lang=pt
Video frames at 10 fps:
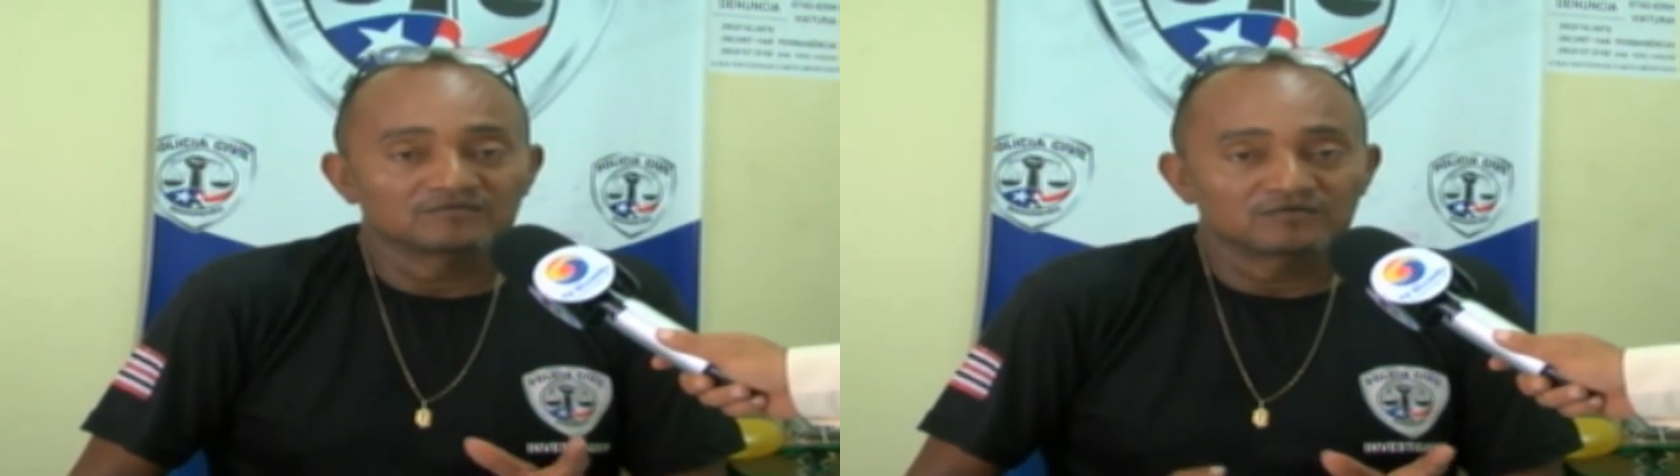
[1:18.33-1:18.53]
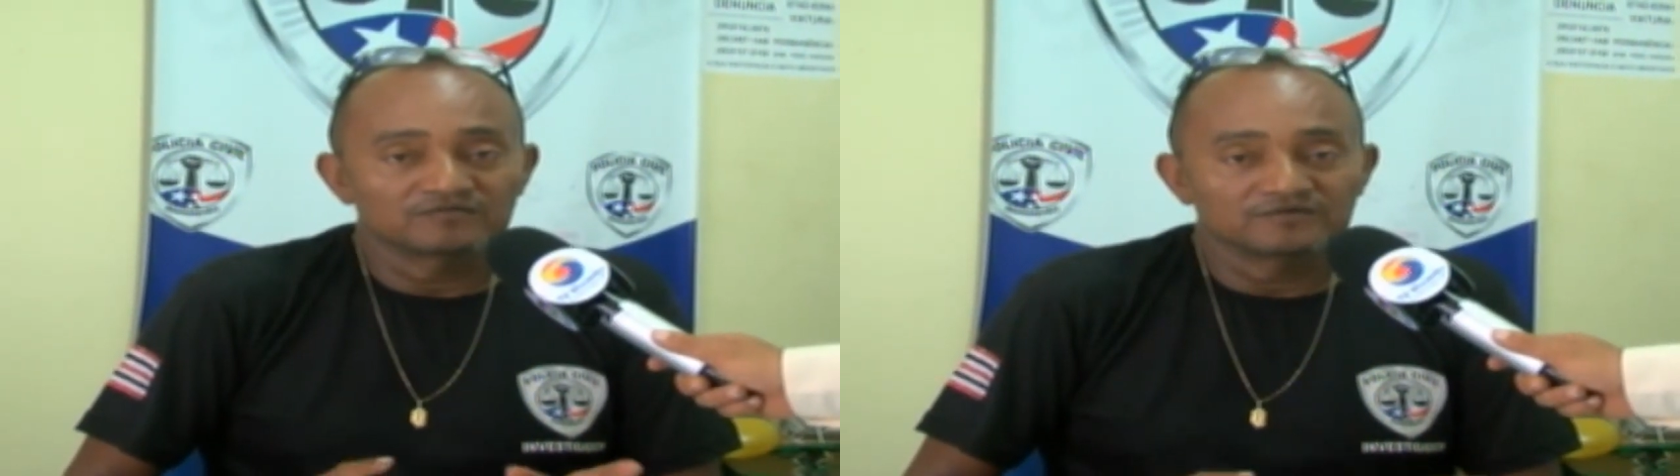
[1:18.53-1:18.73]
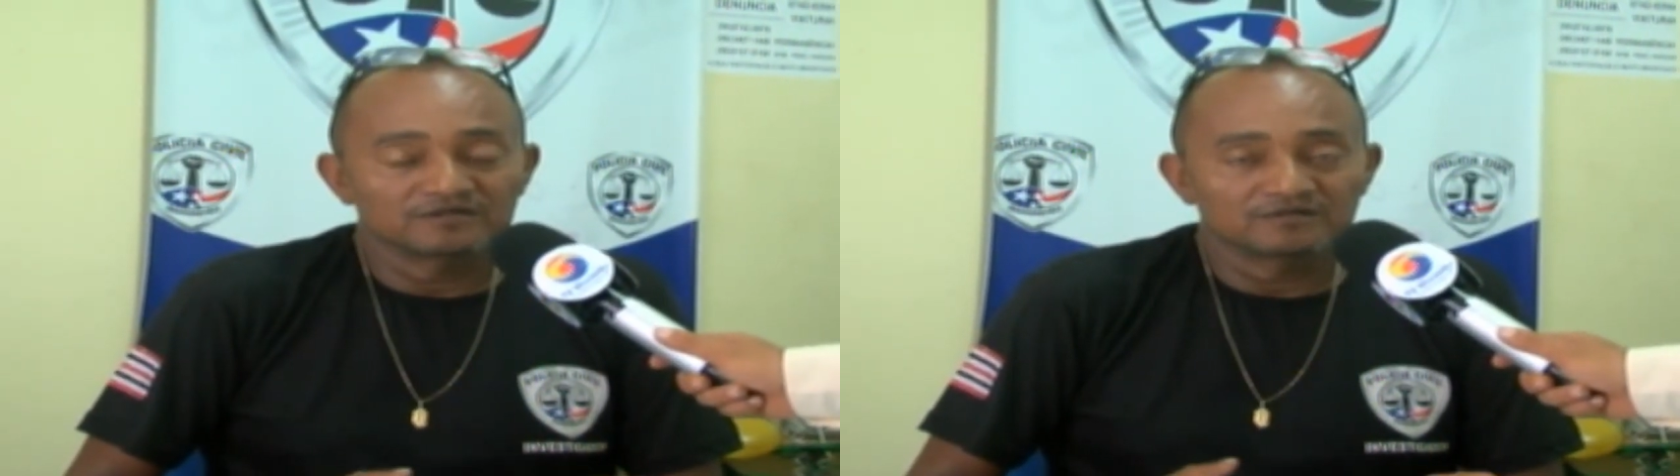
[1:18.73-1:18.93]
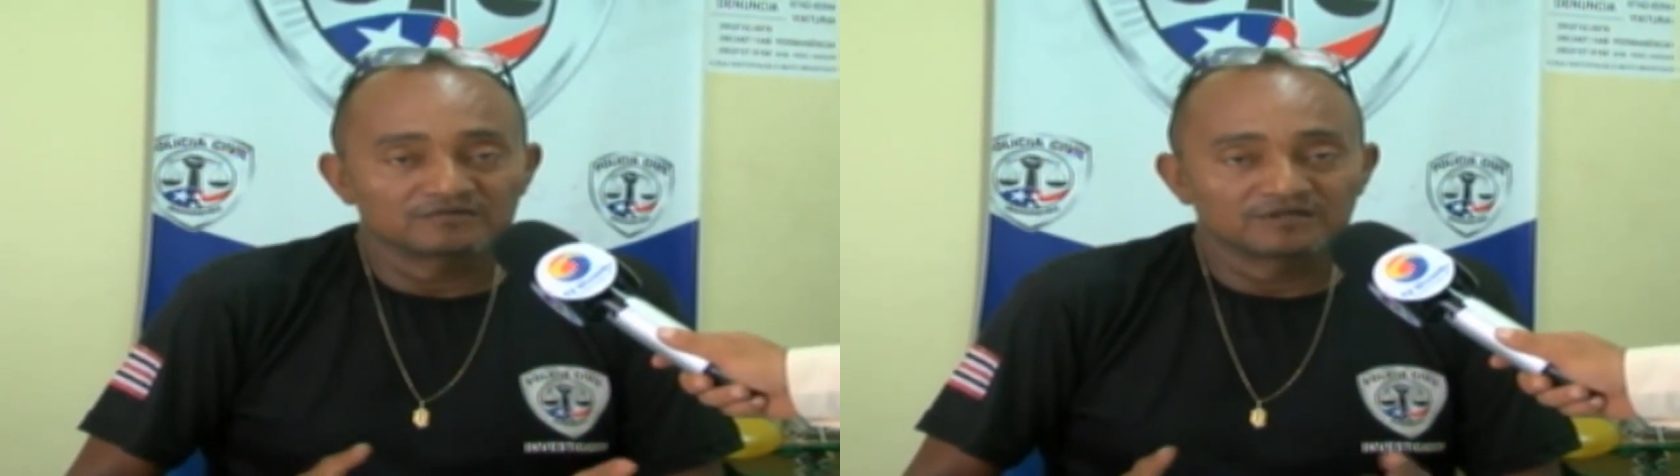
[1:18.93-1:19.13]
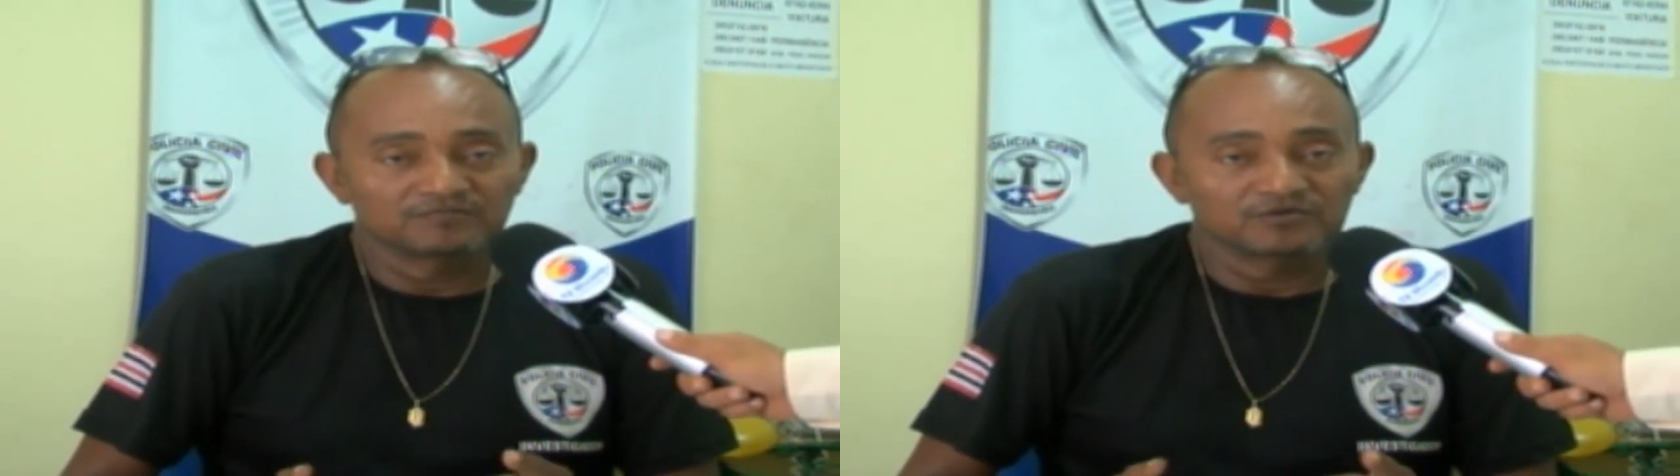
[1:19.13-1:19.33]

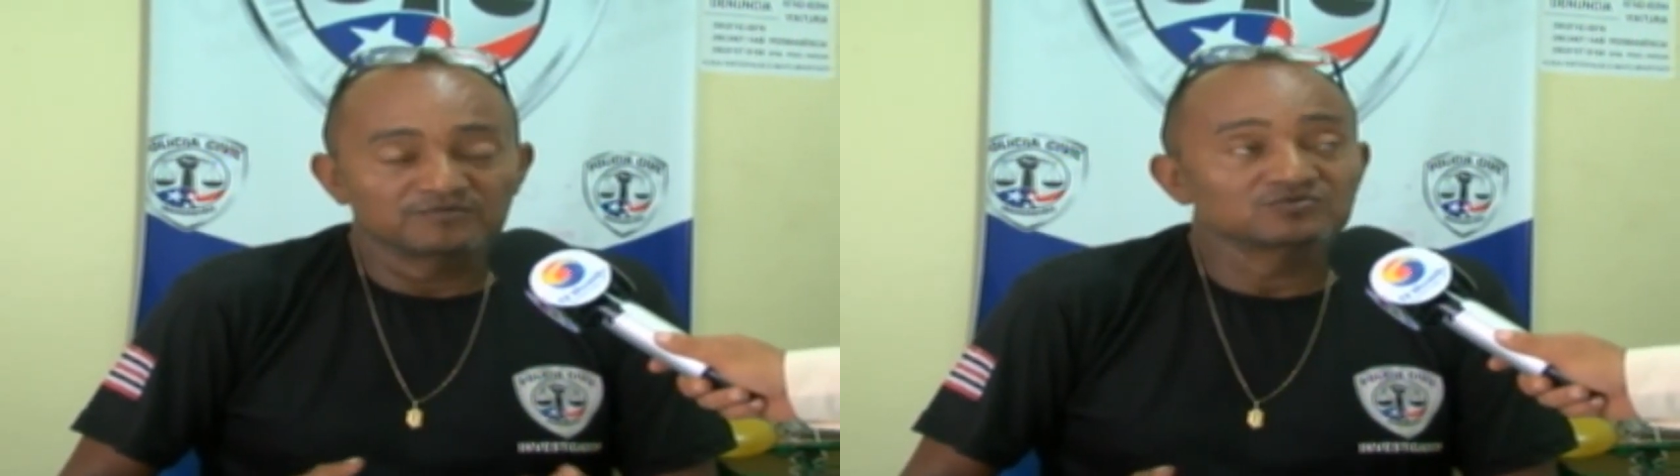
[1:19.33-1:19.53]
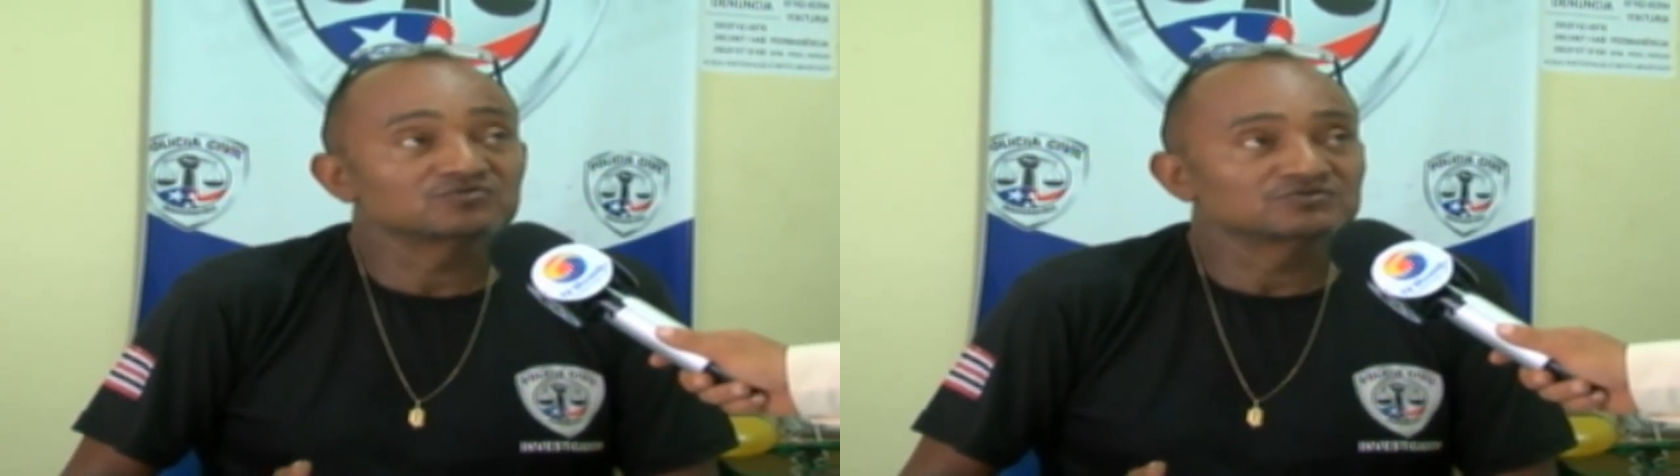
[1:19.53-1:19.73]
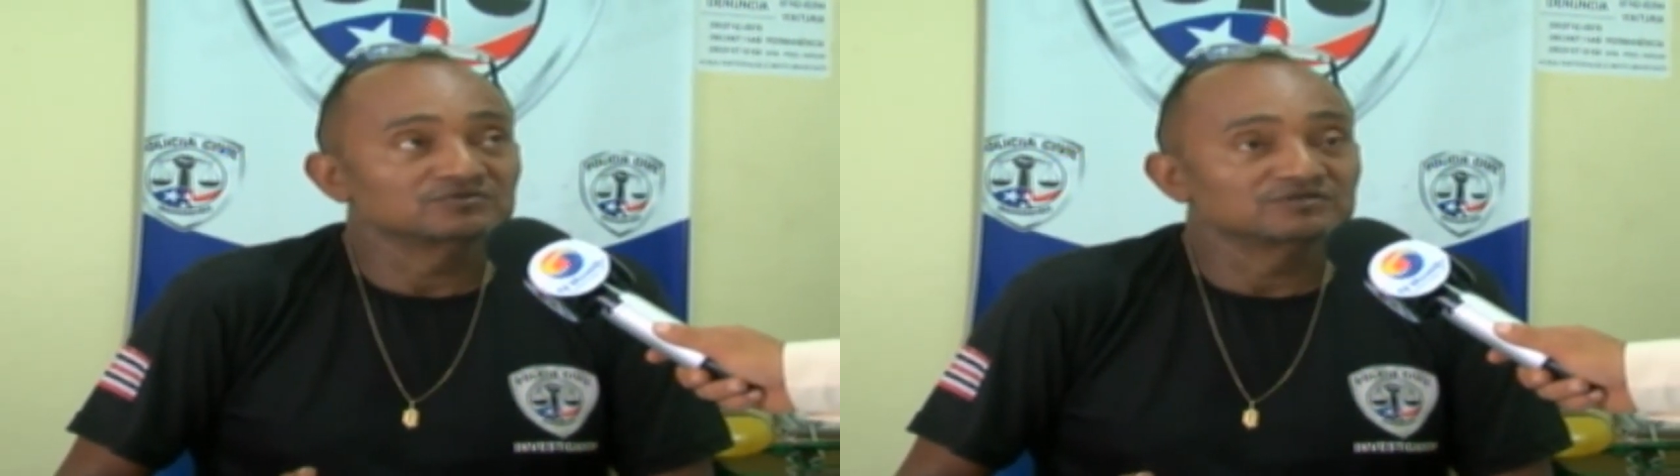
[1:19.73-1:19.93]
investiga o caso.